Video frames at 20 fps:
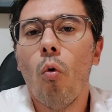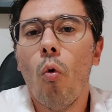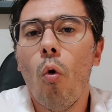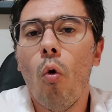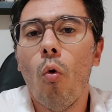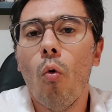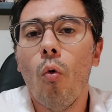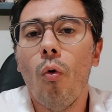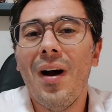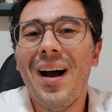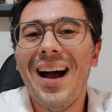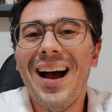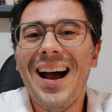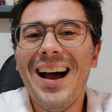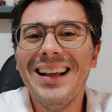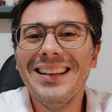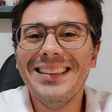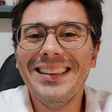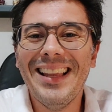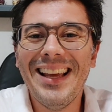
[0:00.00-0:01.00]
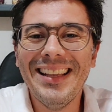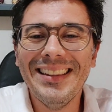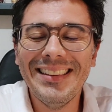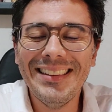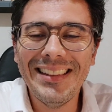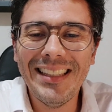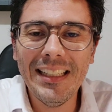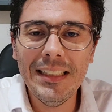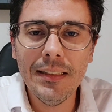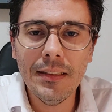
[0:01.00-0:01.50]
com até
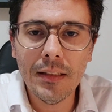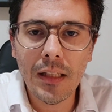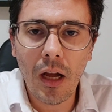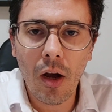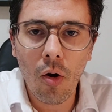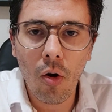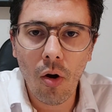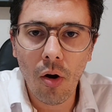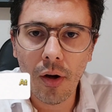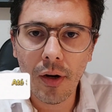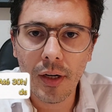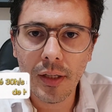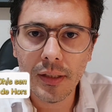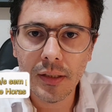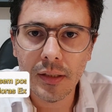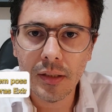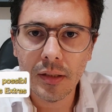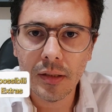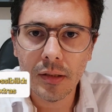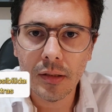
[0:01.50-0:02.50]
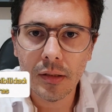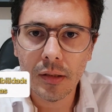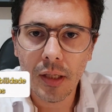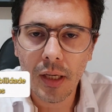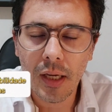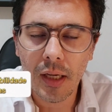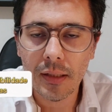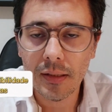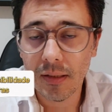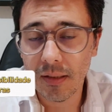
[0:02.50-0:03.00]
30 horas
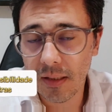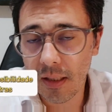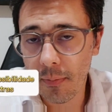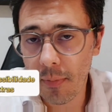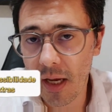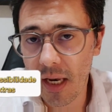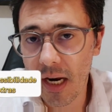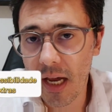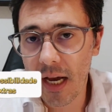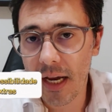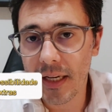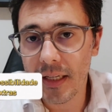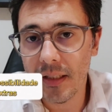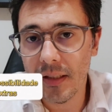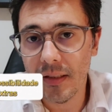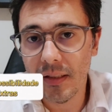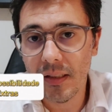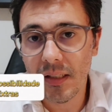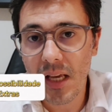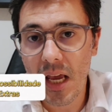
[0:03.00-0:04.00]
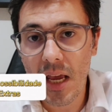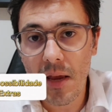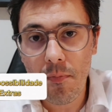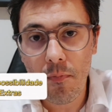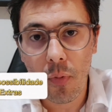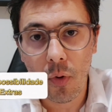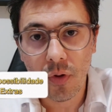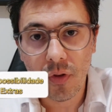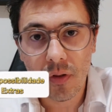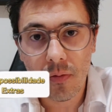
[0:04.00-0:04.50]
semanais sem
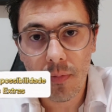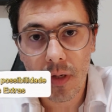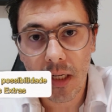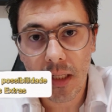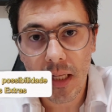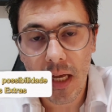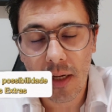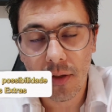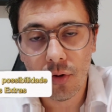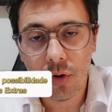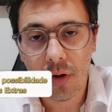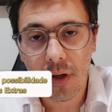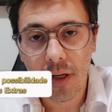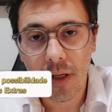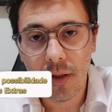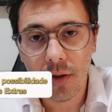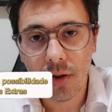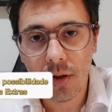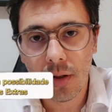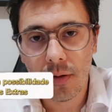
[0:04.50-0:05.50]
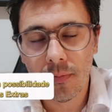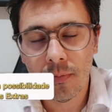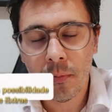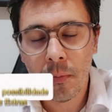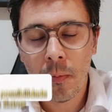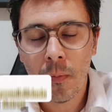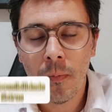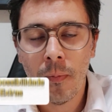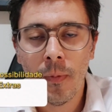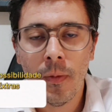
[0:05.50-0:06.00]
possibilidade de hora extra,
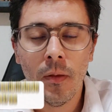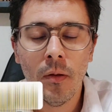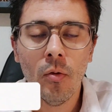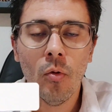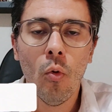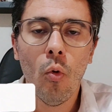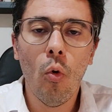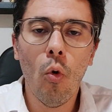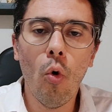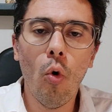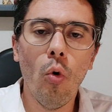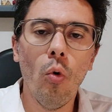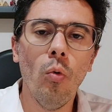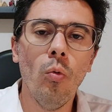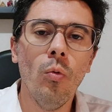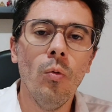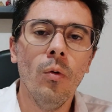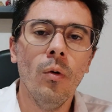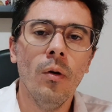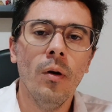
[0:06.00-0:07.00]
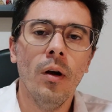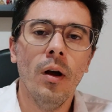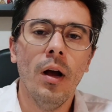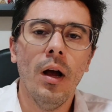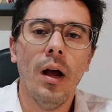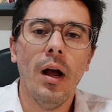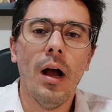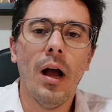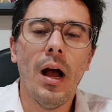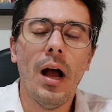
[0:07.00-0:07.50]
ou
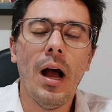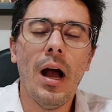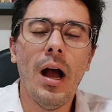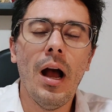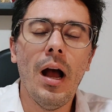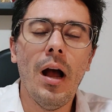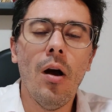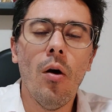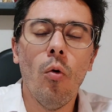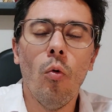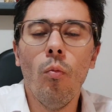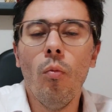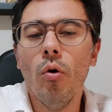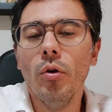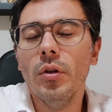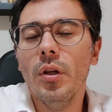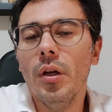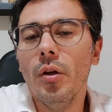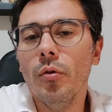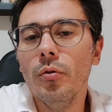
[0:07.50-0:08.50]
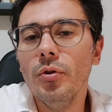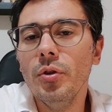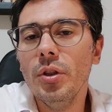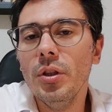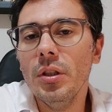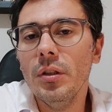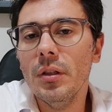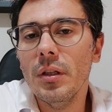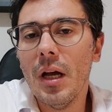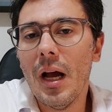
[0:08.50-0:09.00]
há o modelo
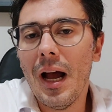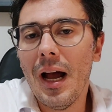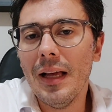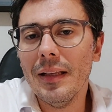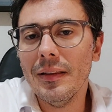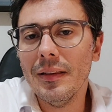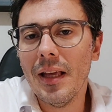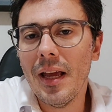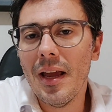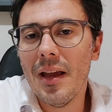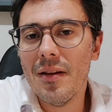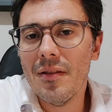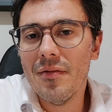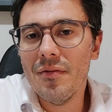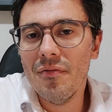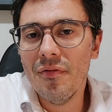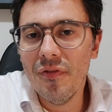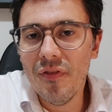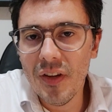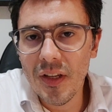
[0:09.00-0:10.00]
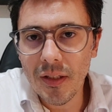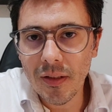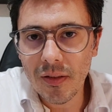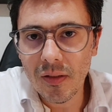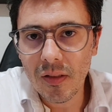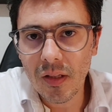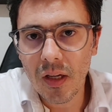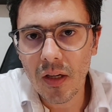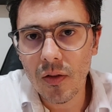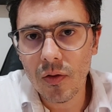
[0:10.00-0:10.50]
de até
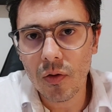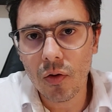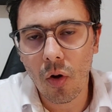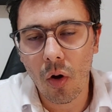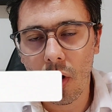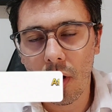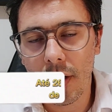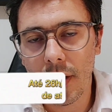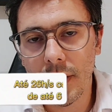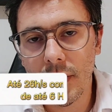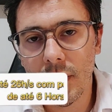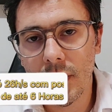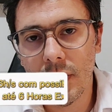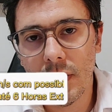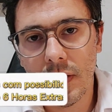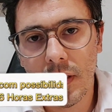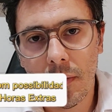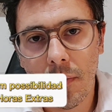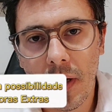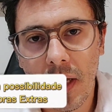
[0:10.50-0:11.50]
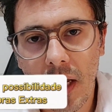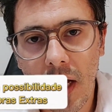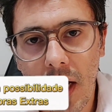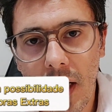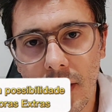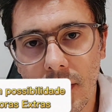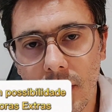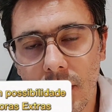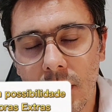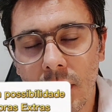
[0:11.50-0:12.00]
26 horas
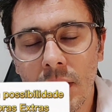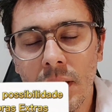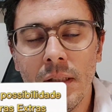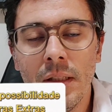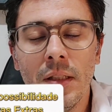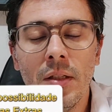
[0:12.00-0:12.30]
semanais